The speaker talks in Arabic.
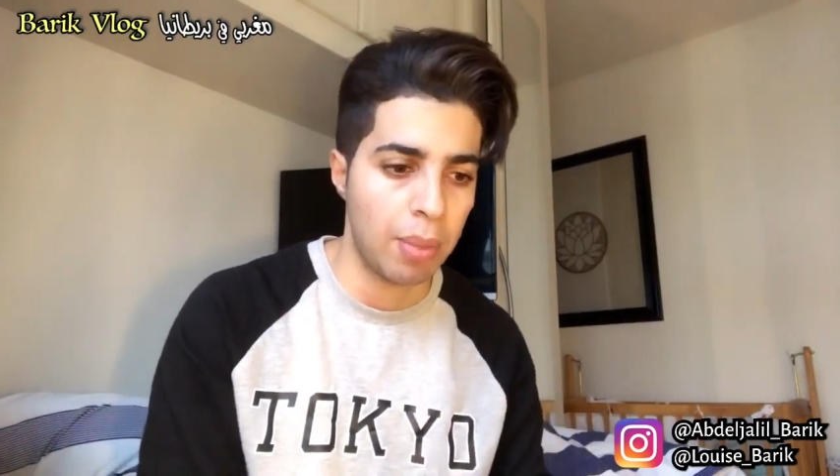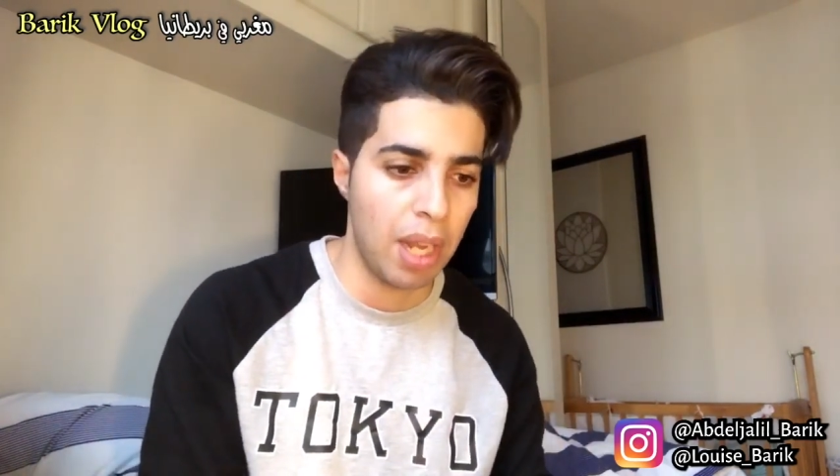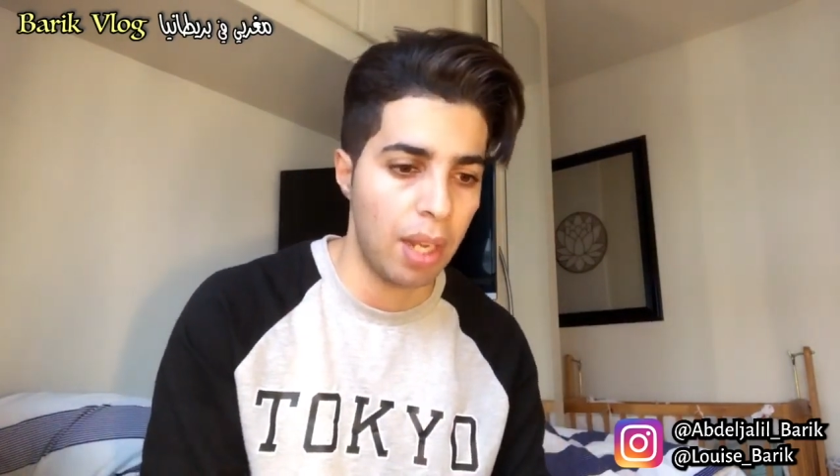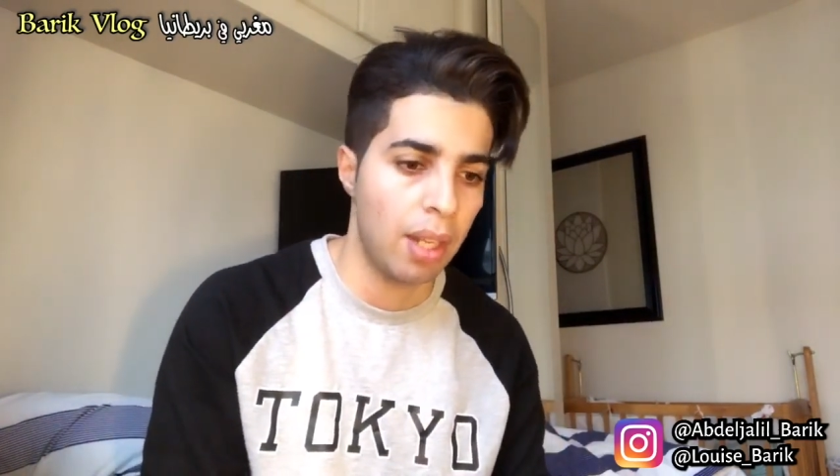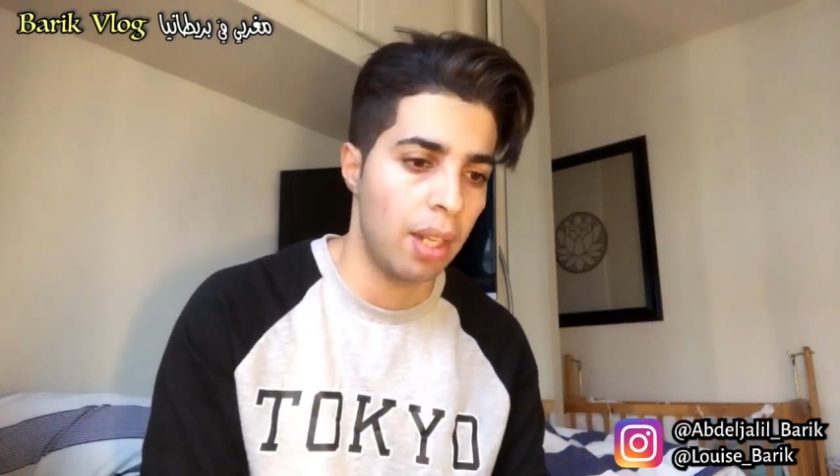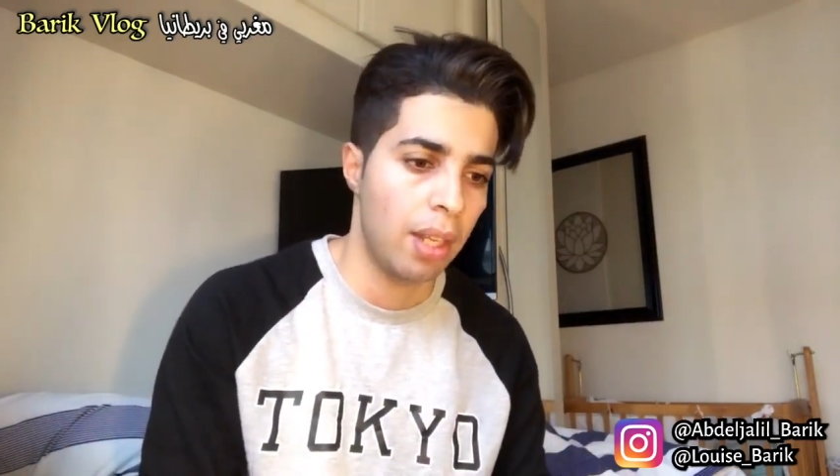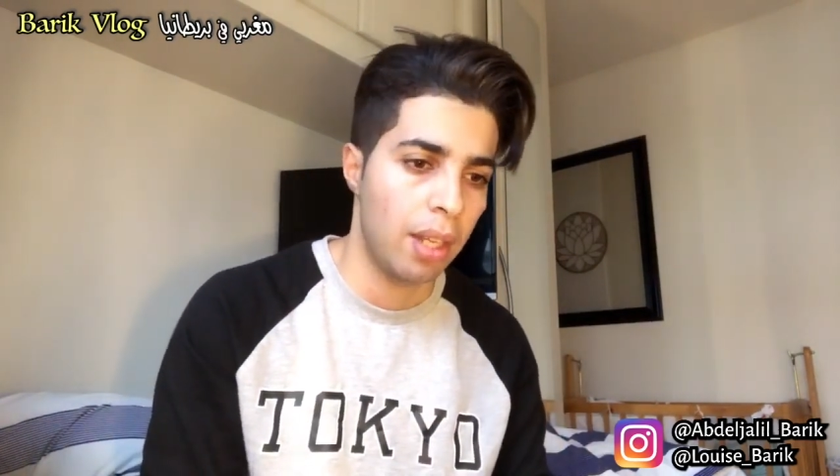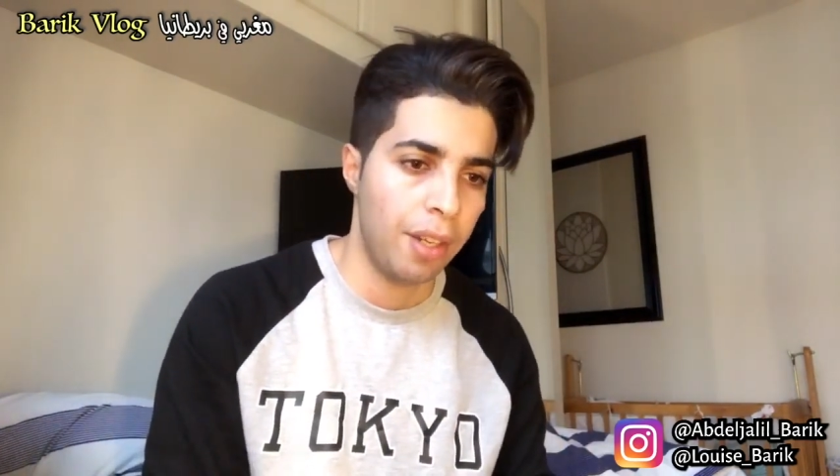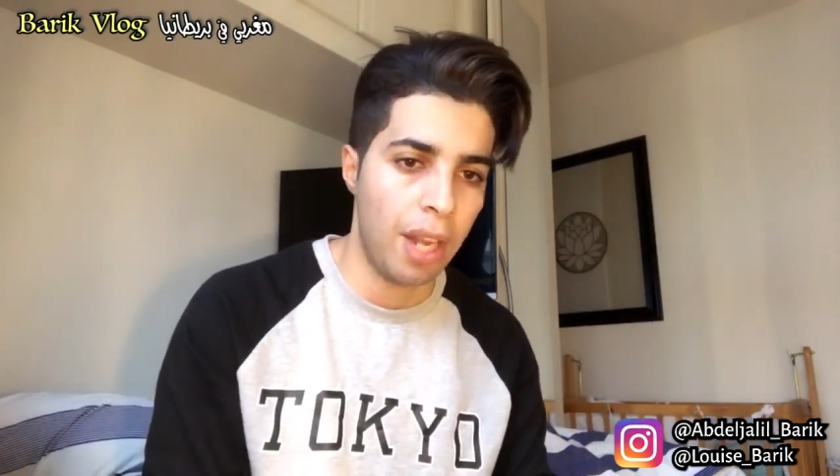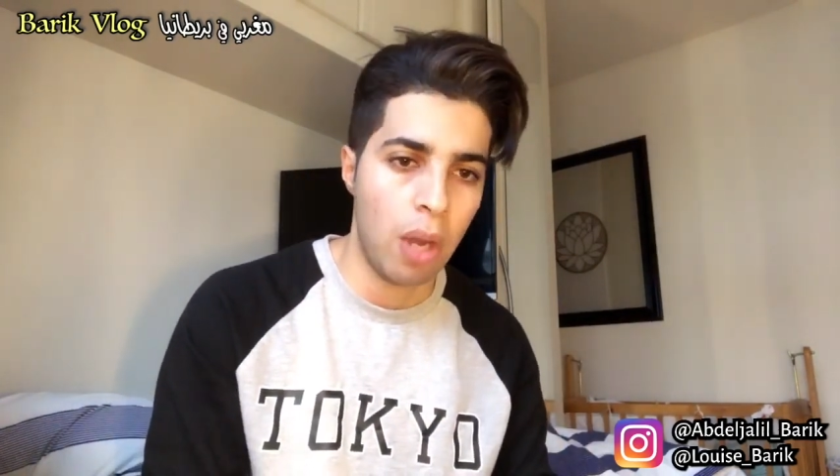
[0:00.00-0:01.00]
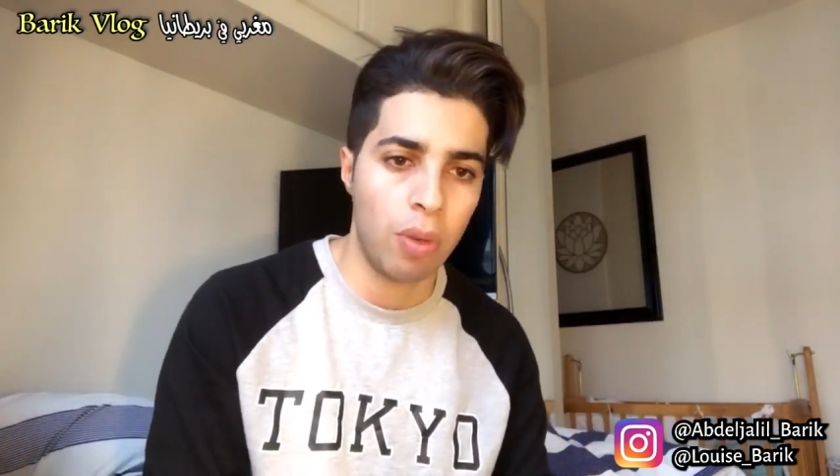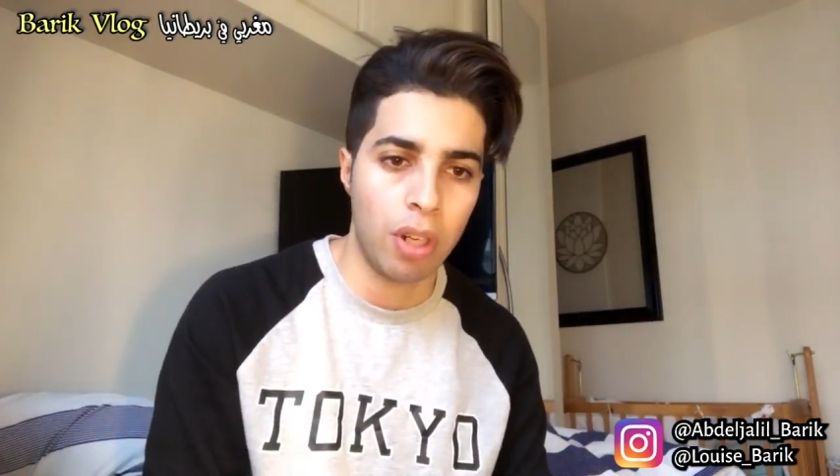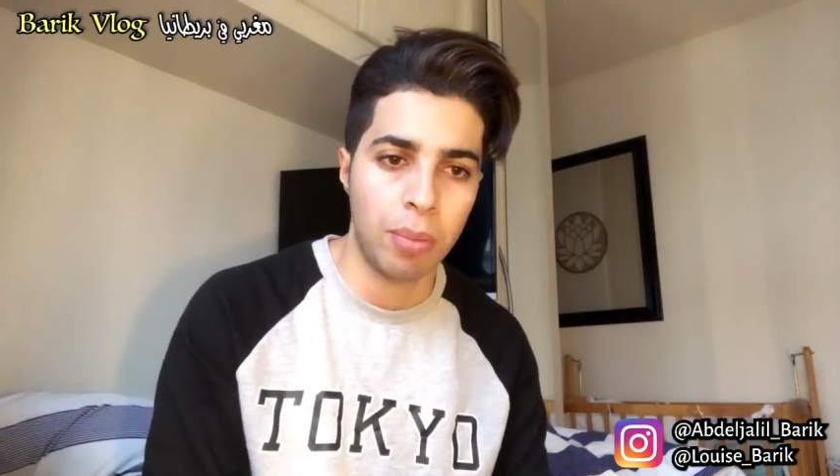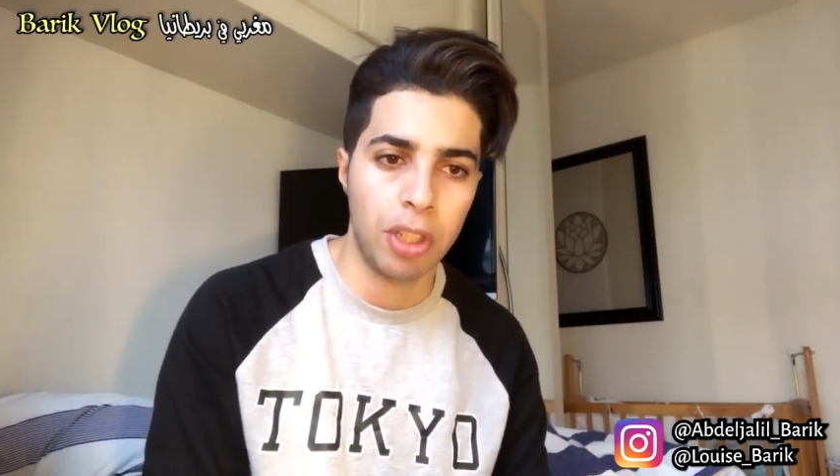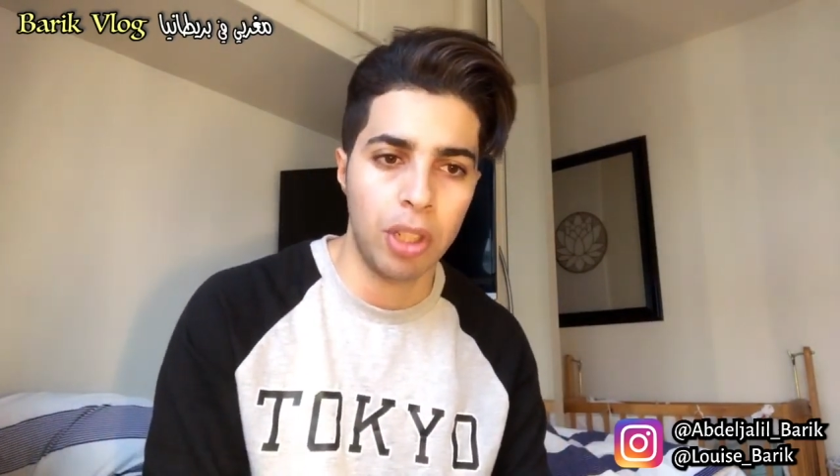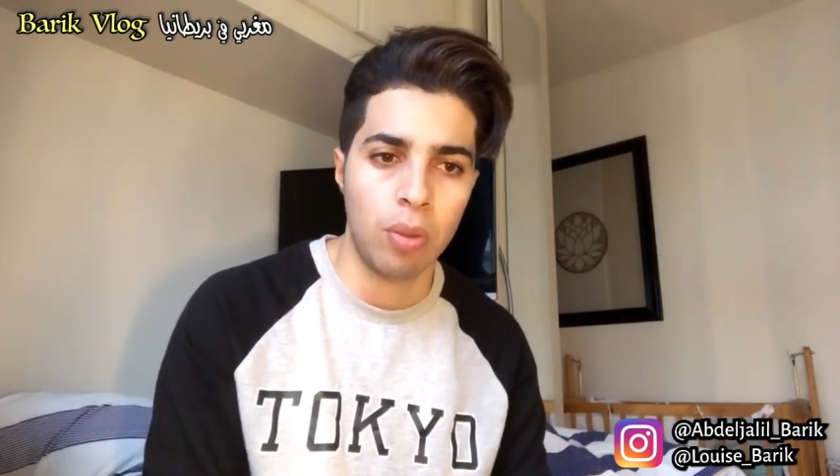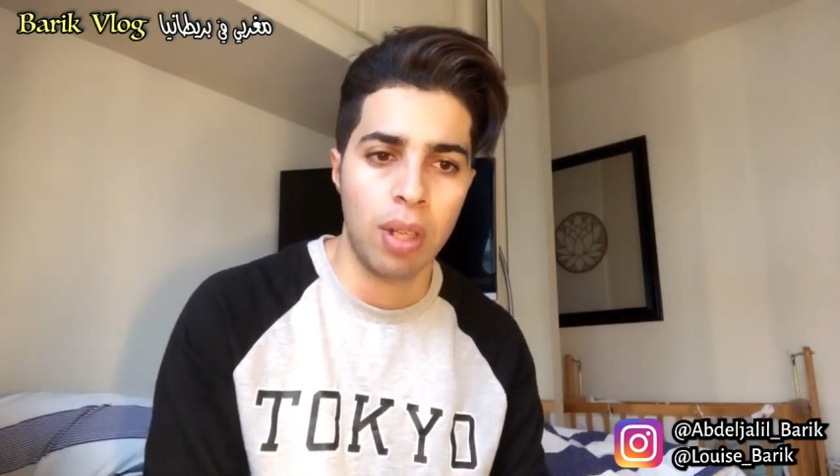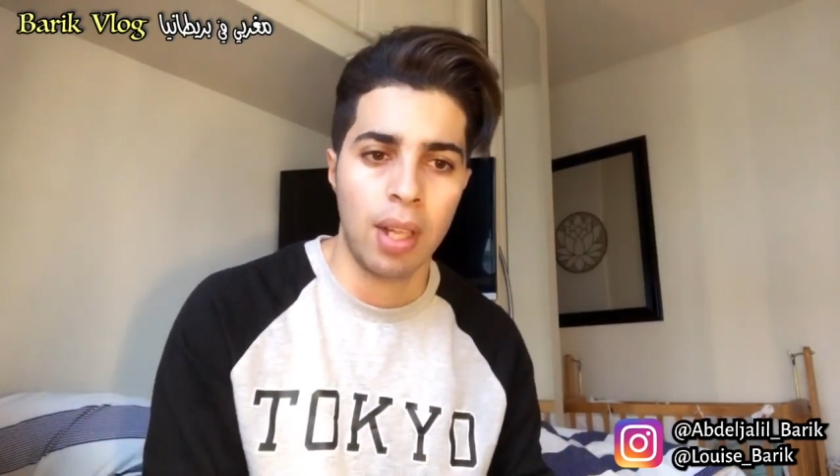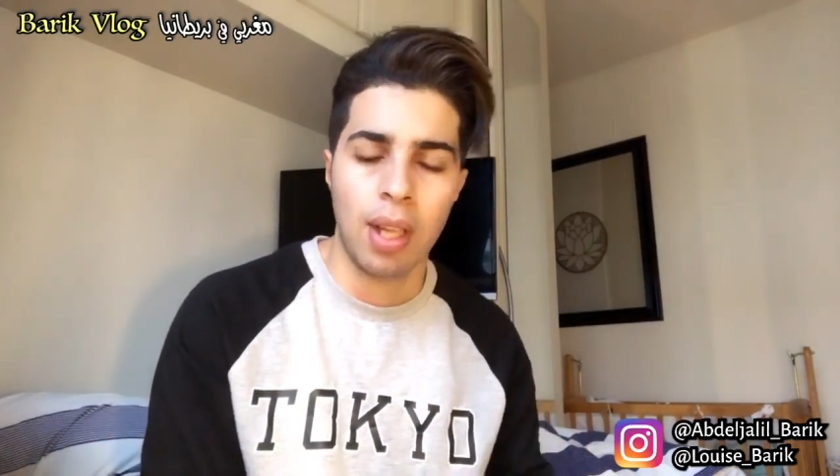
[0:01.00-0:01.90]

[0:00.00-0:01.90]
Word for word: معاه نعاونهم يجيو